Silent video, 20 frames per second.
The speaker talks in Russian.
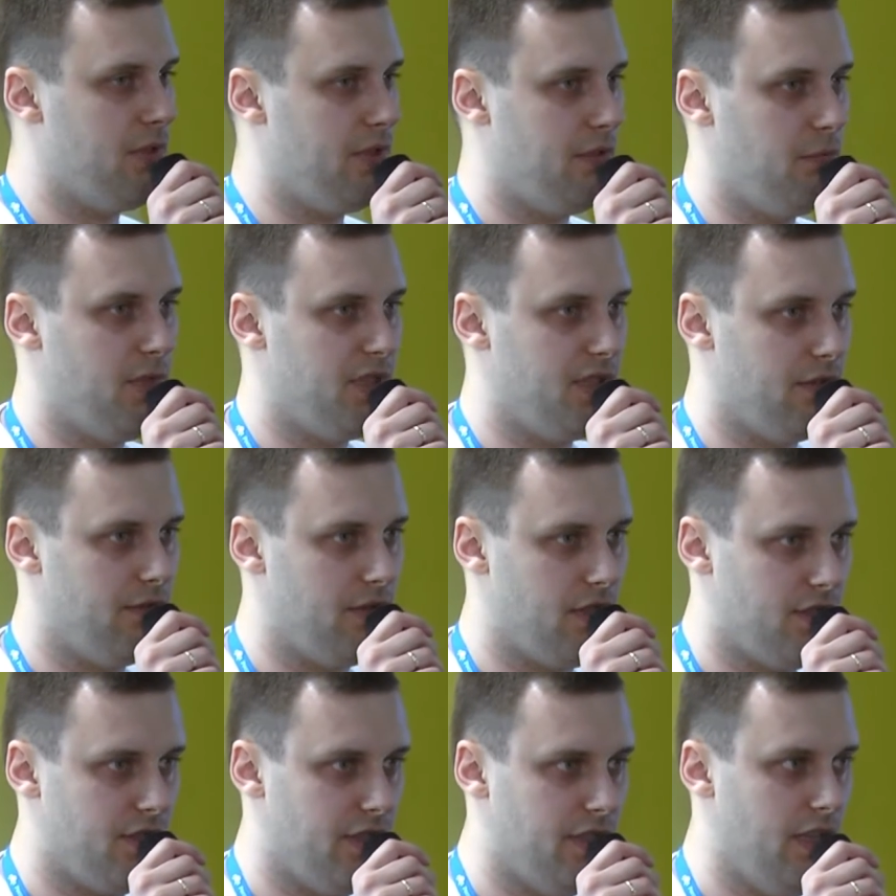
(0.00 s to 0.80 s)

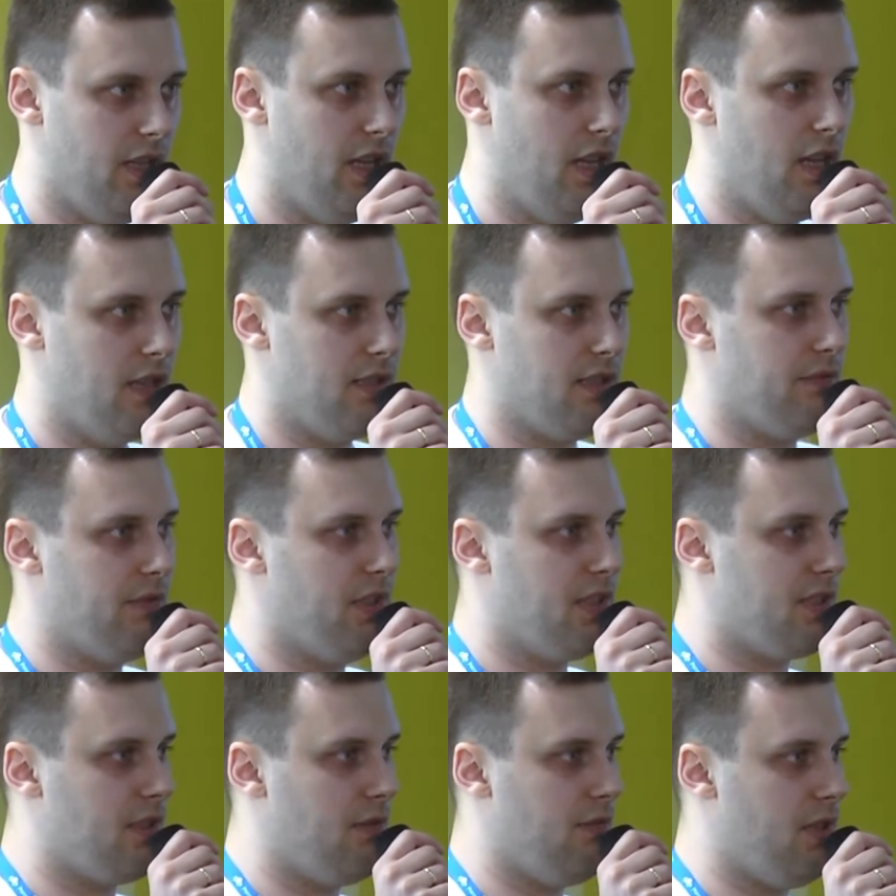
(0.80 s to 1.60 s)
медиавыражения.
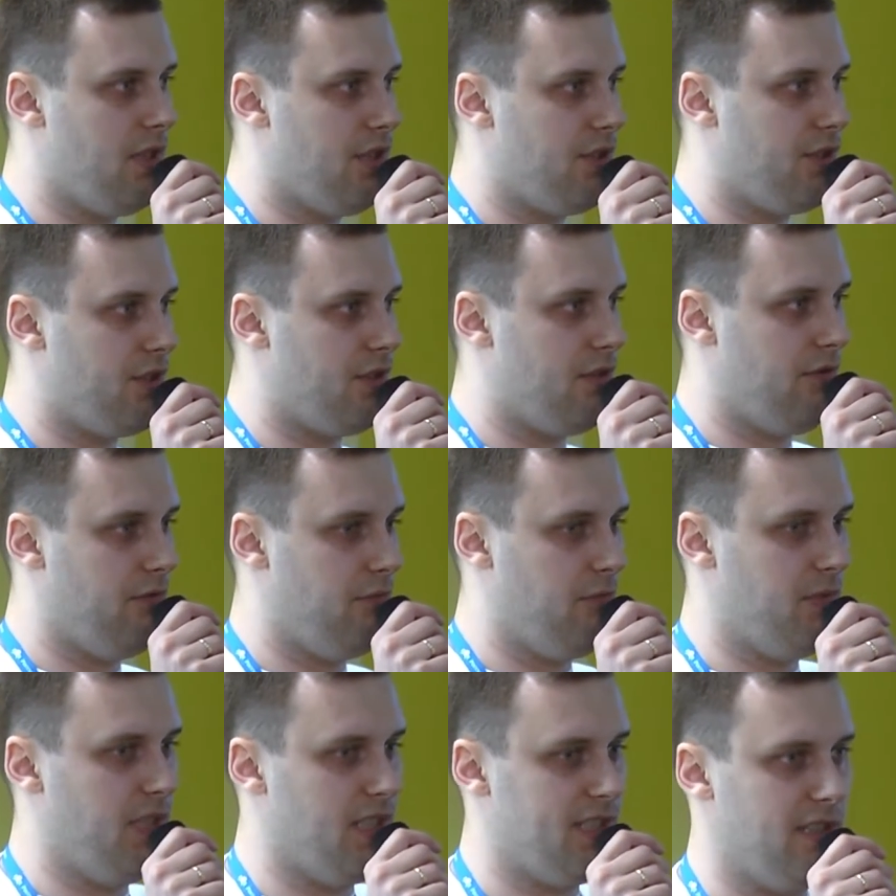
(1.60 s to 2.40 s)
Соответственно, ваш,
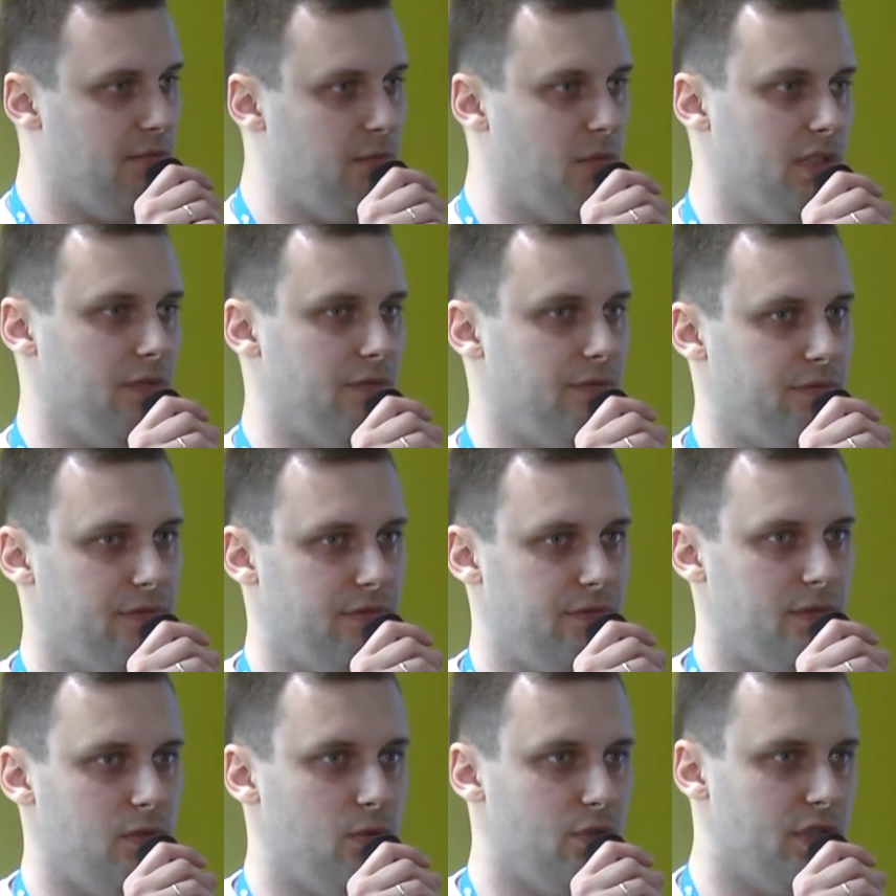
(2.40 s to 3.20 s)
э, если мы
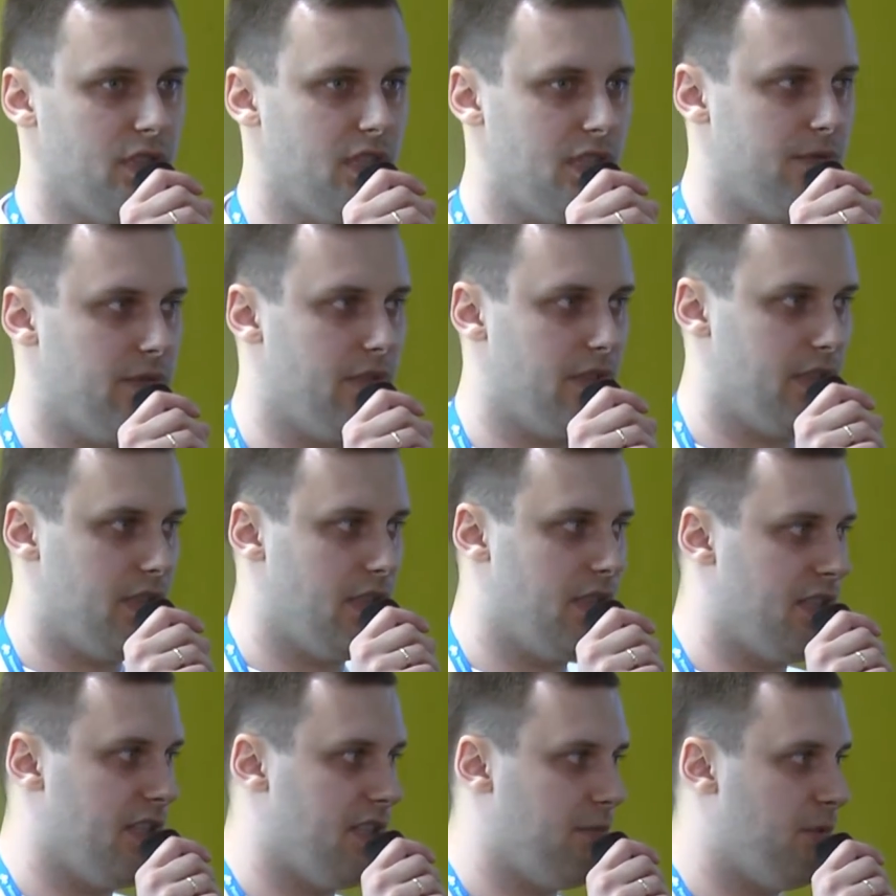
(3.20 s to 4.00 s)
в случае нативного
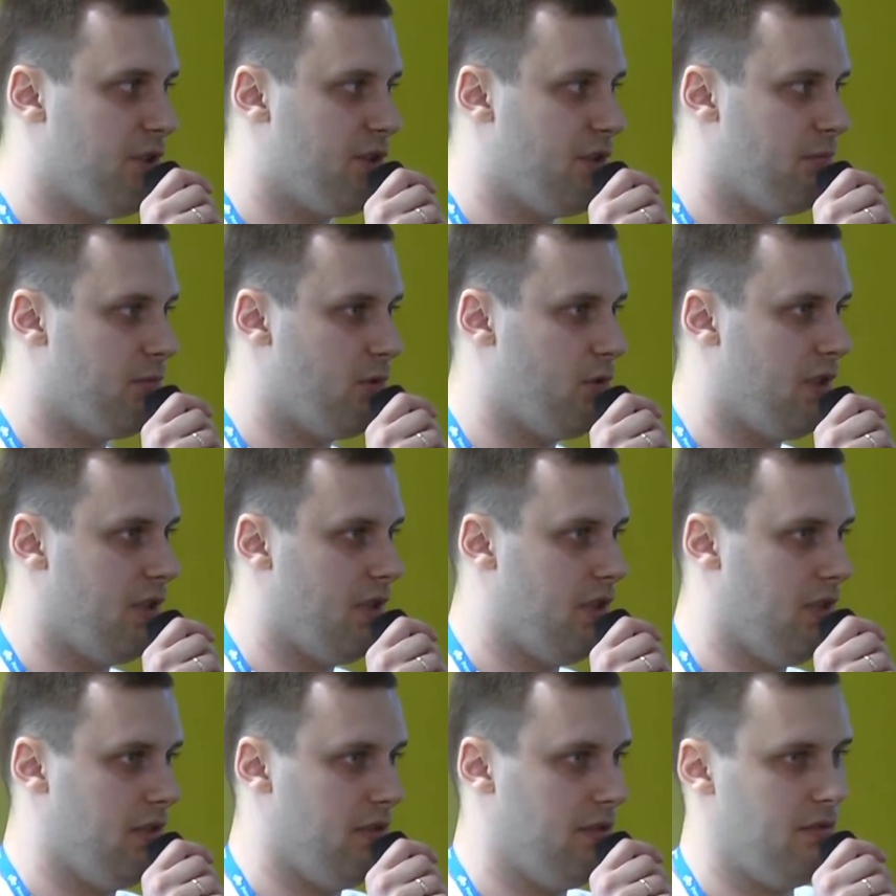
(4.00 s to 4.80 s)
CSS пишем
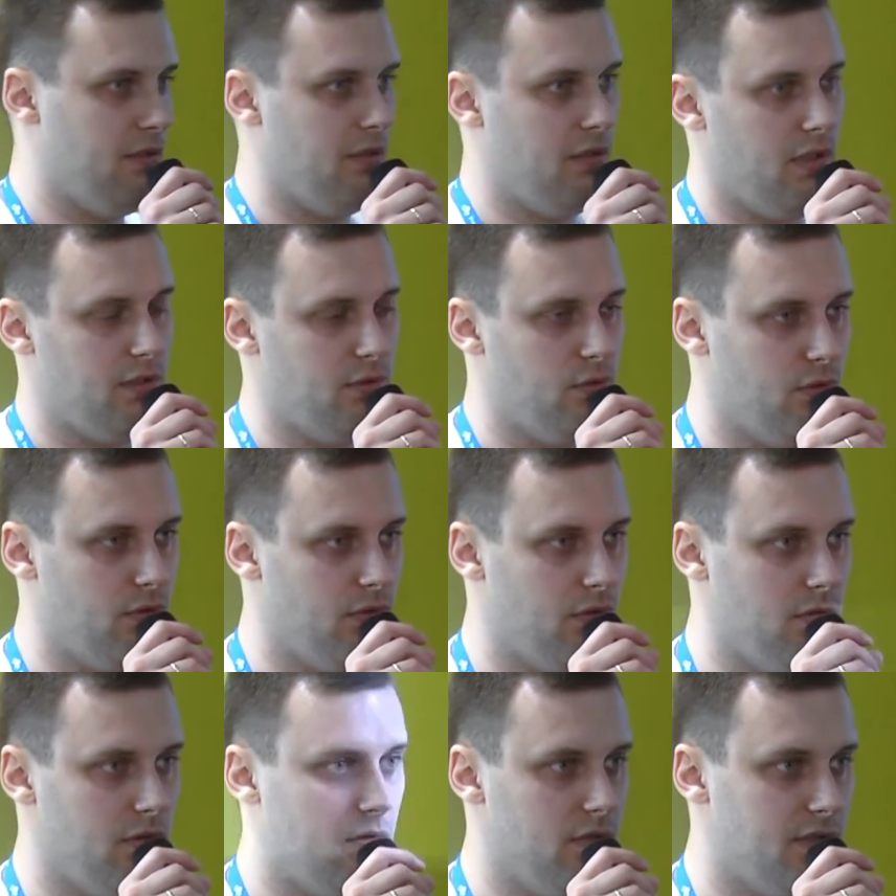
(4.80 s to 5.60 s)
только
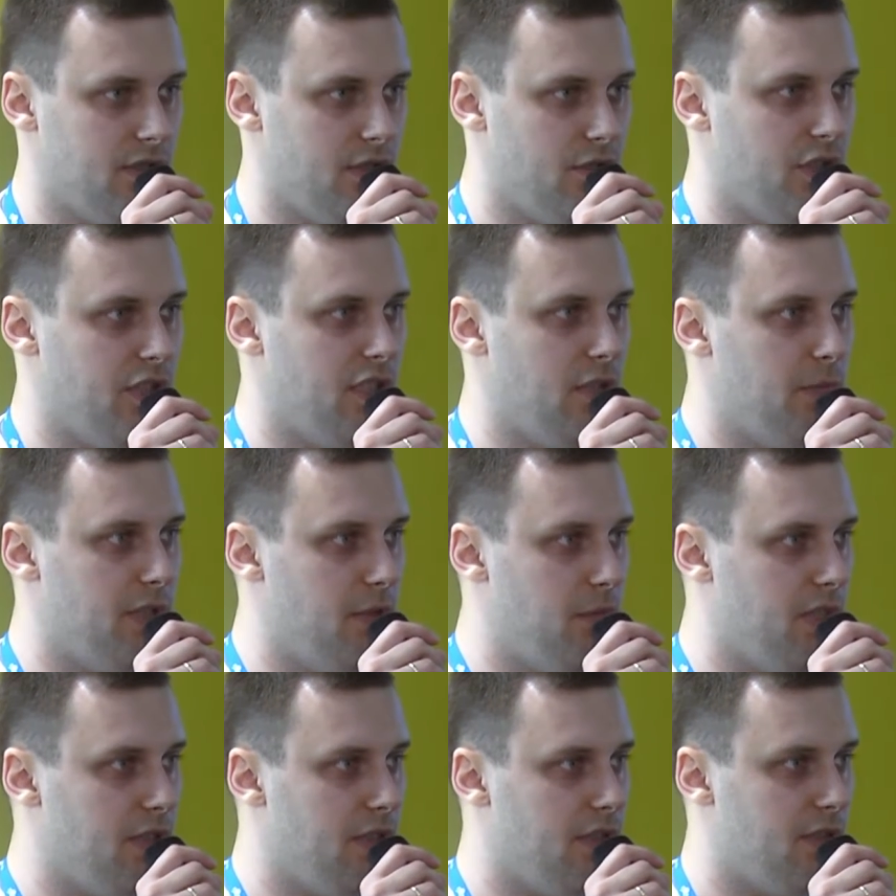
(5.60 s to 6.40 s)
одно э, значение
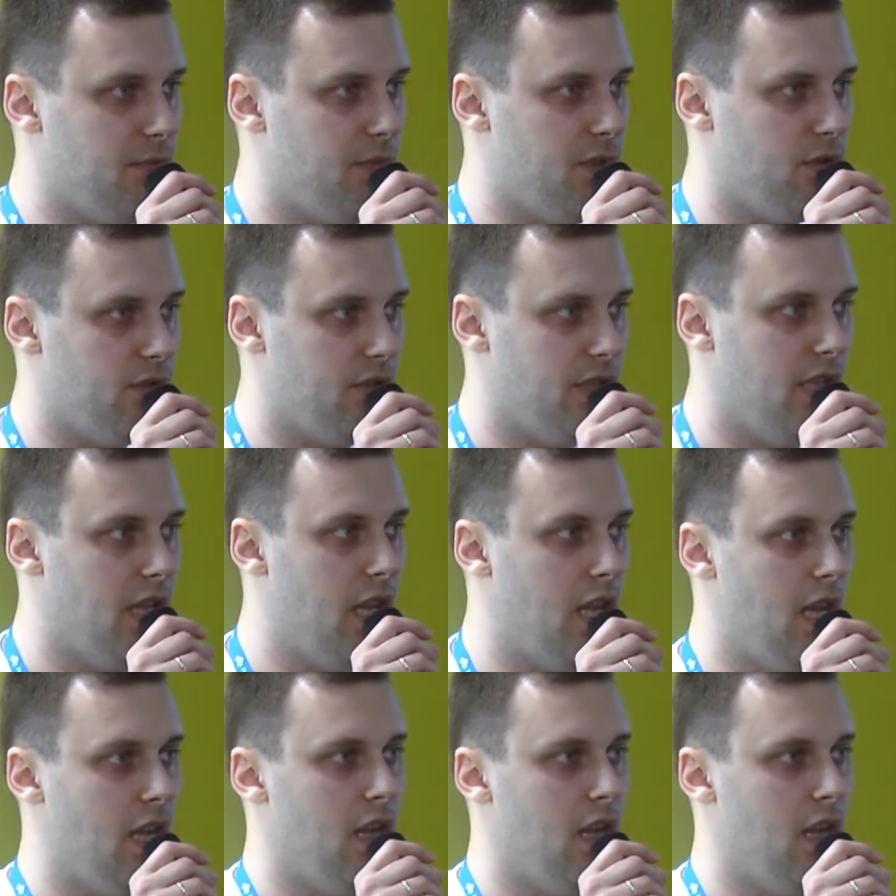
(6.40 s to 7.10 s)
переменной измененное,